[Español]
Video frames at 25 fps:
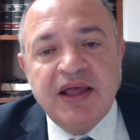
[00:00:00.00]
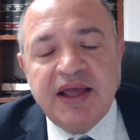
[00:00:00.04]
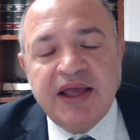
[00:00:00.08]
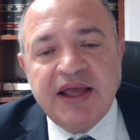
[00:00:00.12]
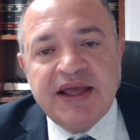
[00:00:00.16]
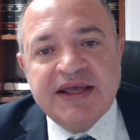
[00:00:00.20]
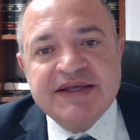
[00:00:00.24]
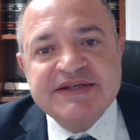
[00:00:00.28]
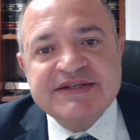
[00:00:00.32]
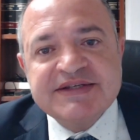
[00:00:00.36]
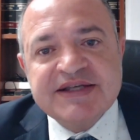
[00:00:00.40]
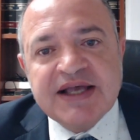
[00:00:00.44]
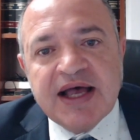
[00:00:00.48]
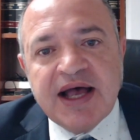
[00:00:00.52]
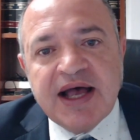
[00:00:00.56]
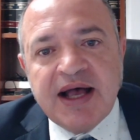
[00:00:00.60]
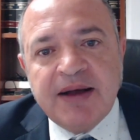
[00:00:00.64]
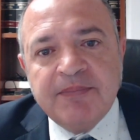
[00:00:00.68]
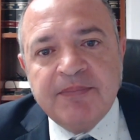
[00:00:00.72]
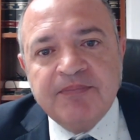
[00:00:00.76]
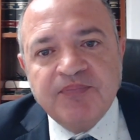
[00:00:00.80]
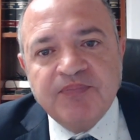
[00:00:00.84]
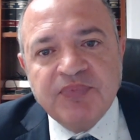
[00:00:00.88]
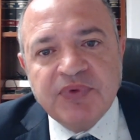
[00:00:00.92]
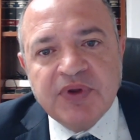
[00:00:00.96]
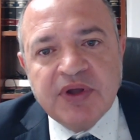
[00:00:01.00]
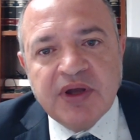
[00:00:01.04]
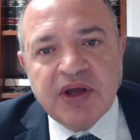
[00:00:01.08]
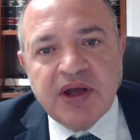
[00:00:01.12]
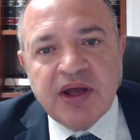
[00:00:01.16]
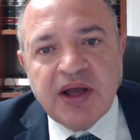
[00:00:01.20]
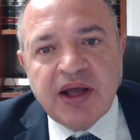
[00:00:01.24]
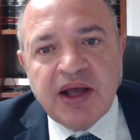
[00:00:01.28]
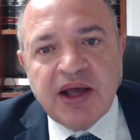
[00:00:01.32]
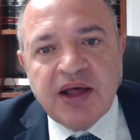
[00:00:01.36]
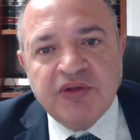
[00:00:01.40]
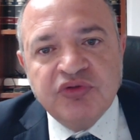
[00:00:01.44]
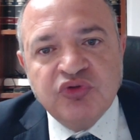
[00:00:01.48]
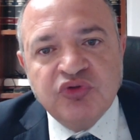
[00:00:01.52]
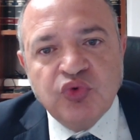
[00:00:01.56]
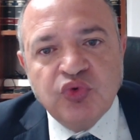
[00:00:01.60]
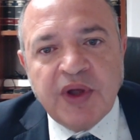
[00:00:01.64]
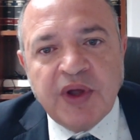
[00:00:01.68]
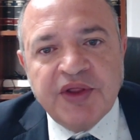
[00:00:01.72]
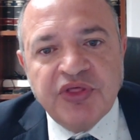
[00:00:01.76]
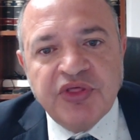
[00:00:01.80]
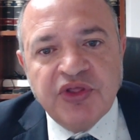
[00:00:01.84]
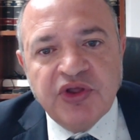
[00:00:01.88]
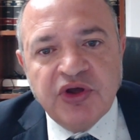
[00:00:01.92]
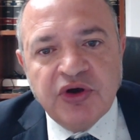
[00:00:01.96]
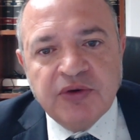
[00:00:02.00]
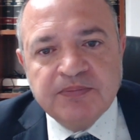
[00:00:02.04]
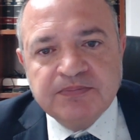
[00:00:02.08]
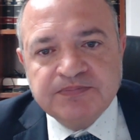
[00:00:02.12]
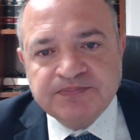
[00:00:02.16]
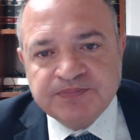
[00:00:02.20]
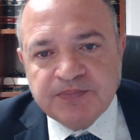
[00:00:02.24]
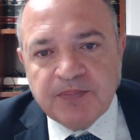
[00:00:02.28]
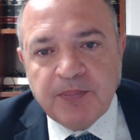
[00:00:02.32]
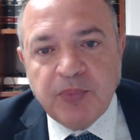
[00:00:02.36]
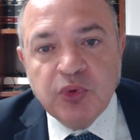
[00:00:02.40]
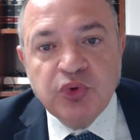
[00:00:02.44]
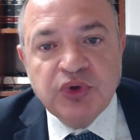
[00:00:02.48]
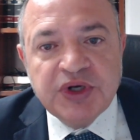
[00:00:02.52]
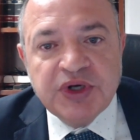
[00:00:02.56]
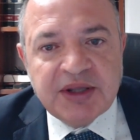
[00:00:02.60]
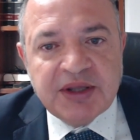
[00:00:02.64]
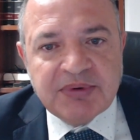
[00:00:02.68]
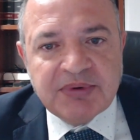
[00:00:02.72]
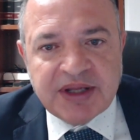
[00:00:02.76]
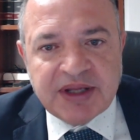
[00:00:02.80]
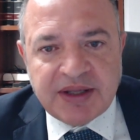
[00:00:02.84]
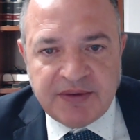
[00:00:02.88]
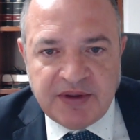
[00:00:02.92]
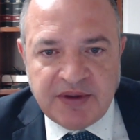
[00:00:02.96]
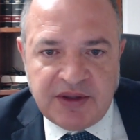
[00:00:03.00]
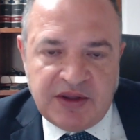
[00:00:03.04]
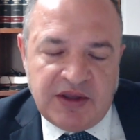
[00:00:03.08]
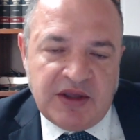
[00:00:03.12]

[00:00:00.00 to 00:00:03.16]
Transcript: esa eh, actuación punible